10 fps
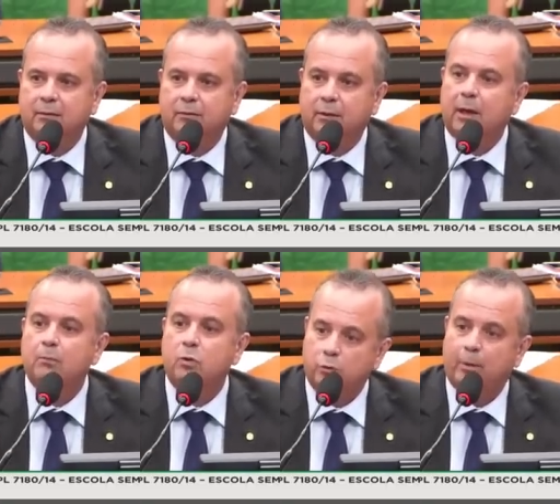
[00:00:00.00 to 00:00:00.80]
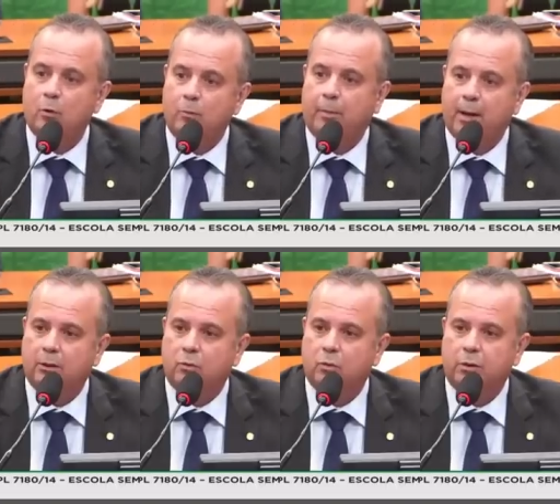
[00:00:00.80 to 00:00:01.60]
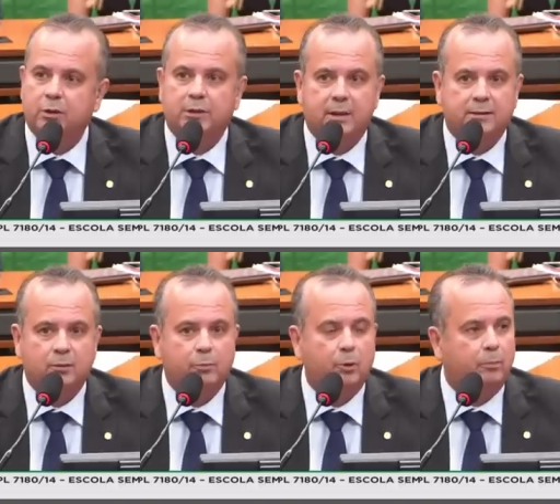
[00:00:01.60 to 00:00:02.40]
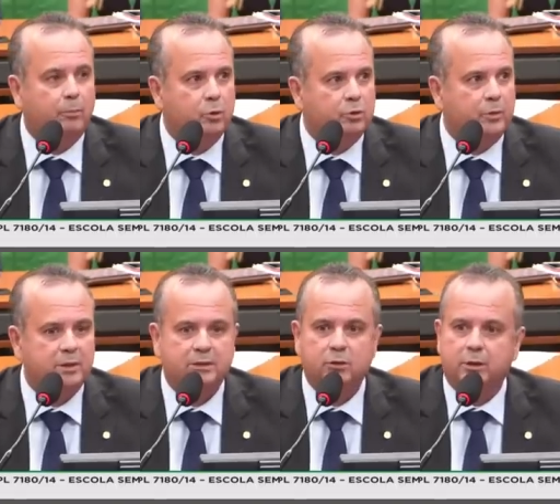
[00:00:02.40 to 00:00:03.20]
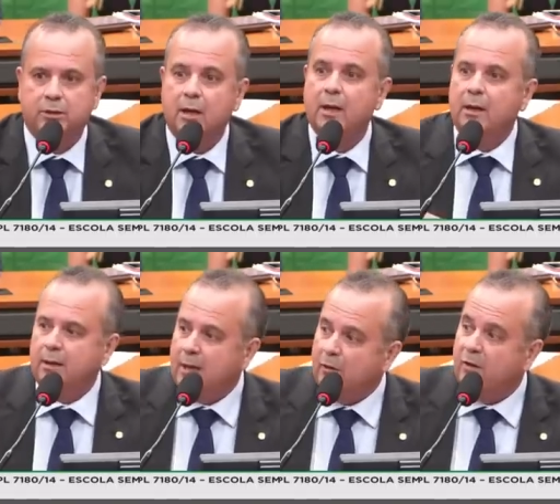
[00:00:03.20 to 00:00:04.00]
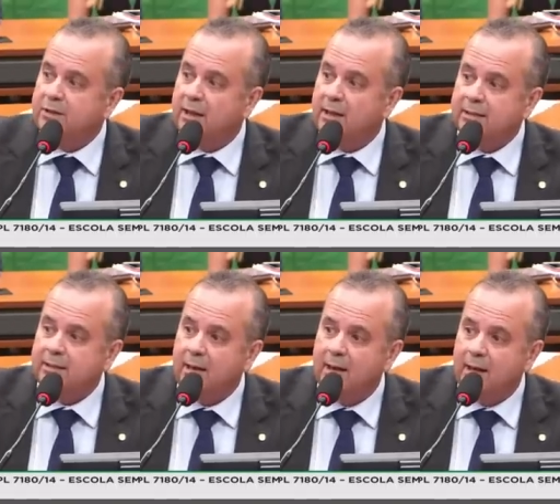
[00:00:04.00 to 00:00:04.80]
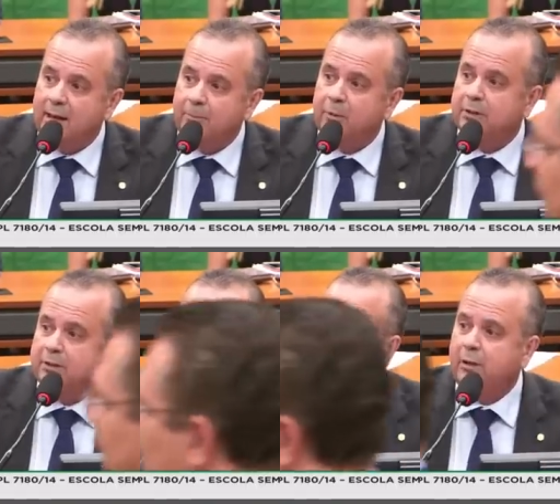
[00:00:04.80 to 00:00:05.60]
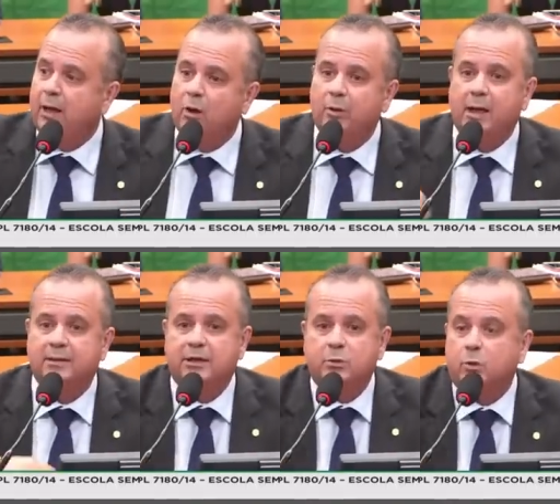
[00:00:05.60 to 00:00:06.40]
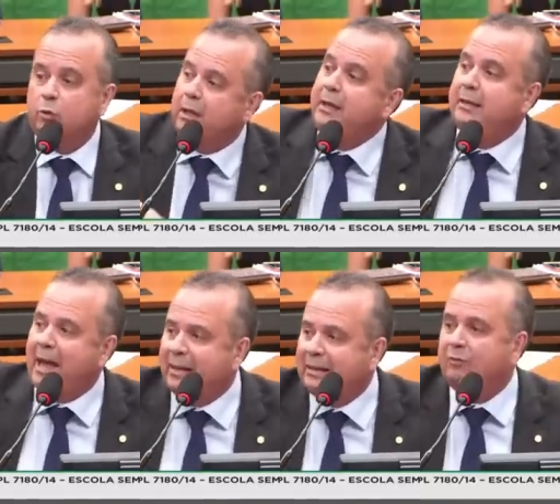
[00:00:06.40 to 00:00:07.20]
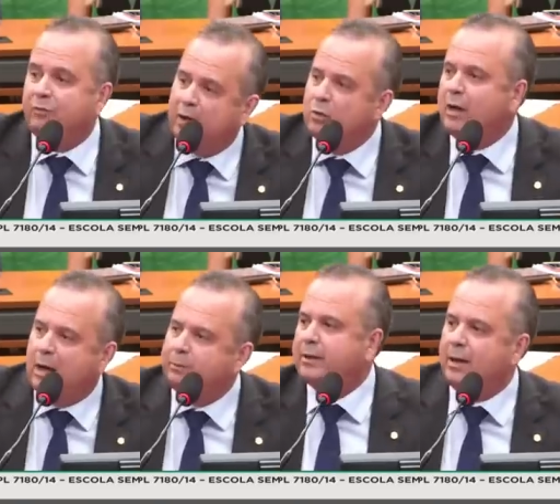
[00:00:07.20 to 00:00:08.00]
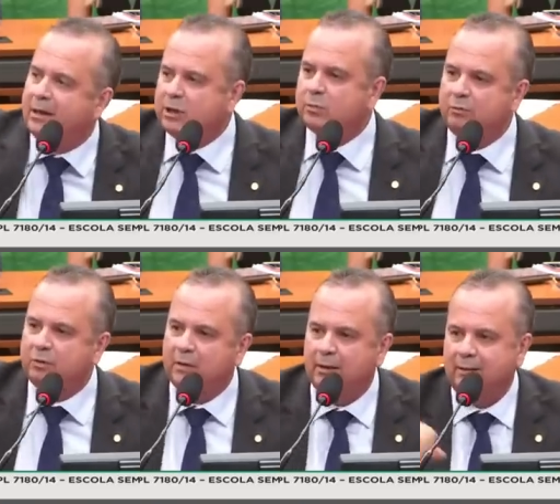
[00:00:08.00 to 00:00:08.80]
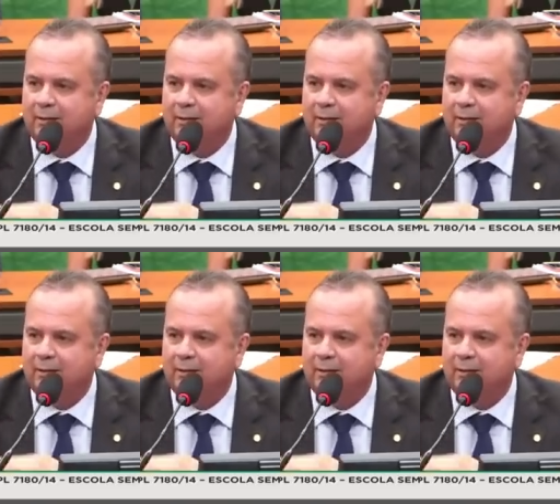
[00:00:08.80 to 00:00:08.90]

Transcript: Fiquei muito preocupado com o que está sendo proposto por esses senhores. E quero que Vossa Excelência leia, por exemplo, que é o nazismo, que não tem nada a ver com capitalismo, Ivan Valente.